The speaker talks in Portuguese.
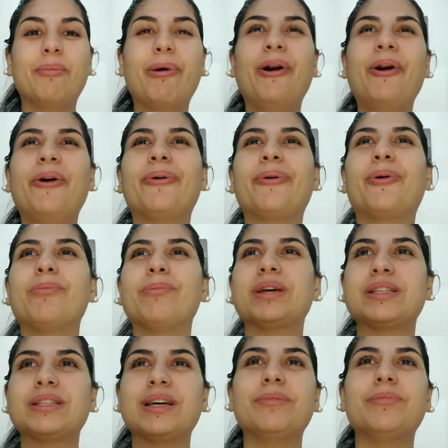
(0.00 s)
Bom,
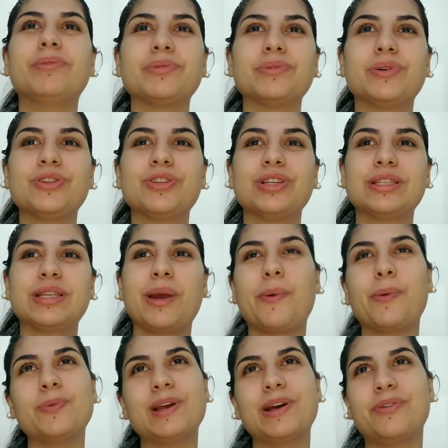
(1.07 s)
começamos hoje a
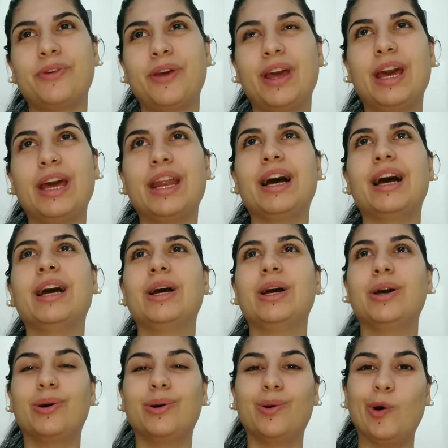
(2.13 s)
segunda-feira
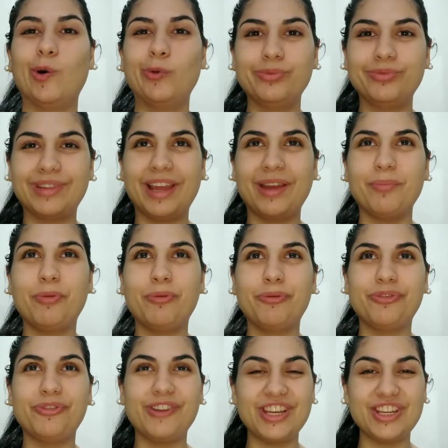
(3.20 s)
com o tempo
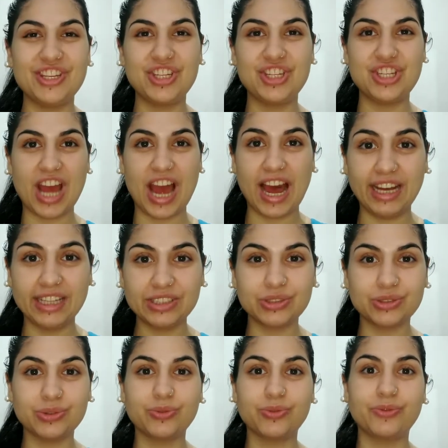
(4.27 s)

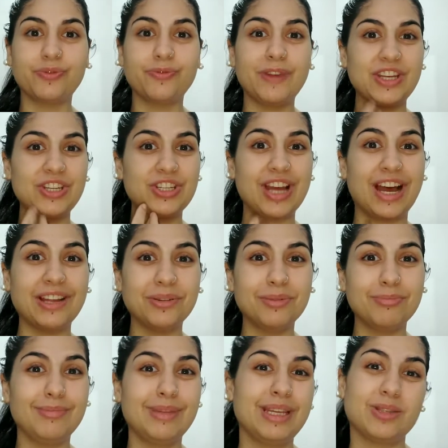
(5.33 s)
fechado,
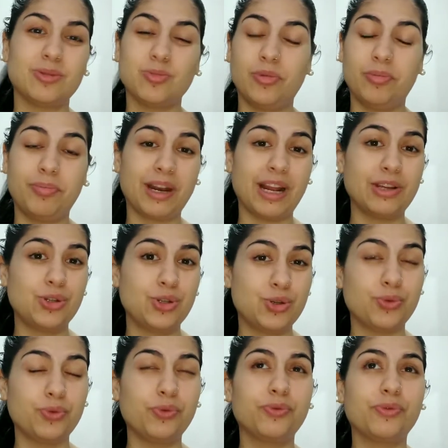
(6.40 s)
fechado mesmo para
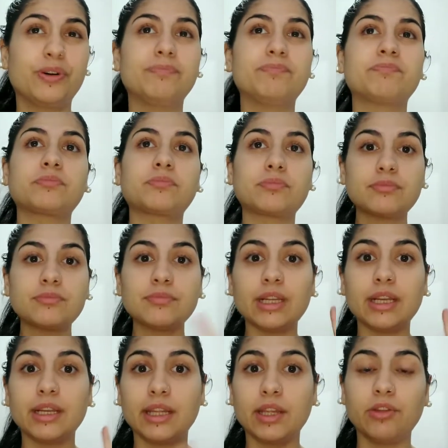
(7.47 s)
chuva.
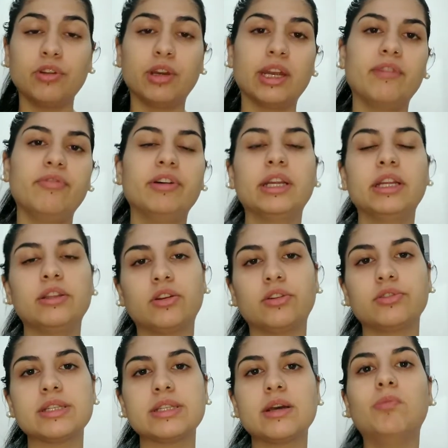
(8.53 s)
Eu tô gravando a
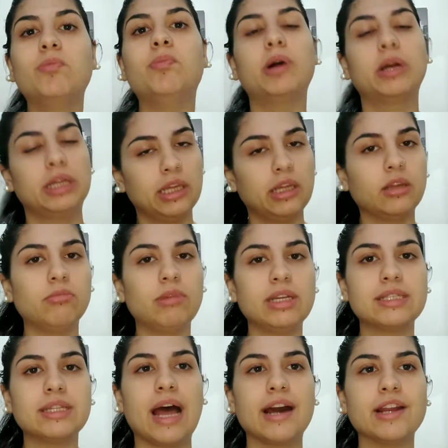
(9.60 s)
introdução um pouquinho
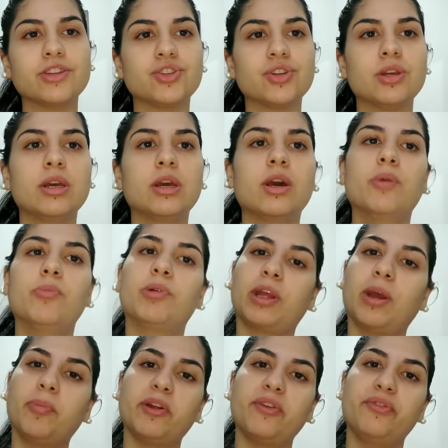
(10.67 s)
mais tarde,
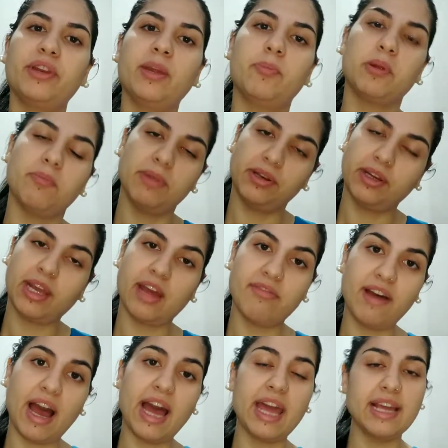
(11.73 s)
porque eu preferi primeiro
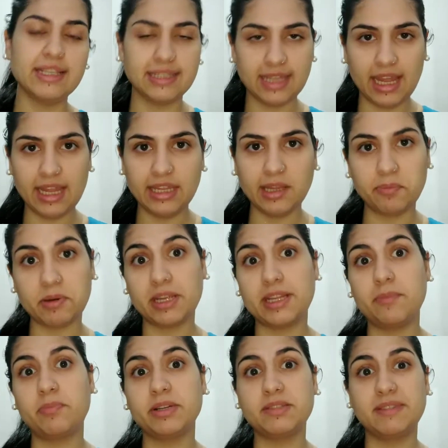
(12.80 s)
gravar a receita para
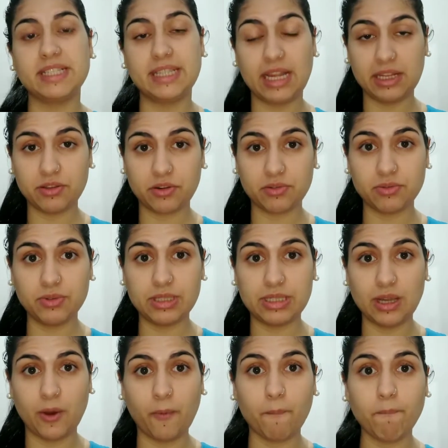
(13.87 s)
depois fazer a
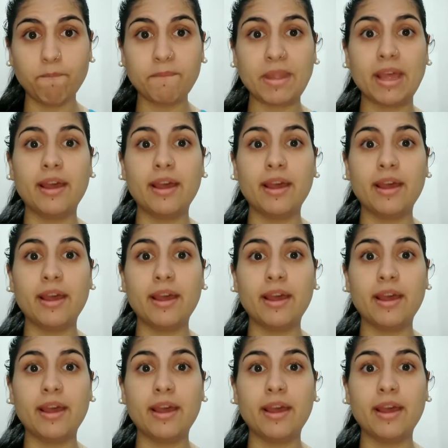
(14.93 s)
introdução.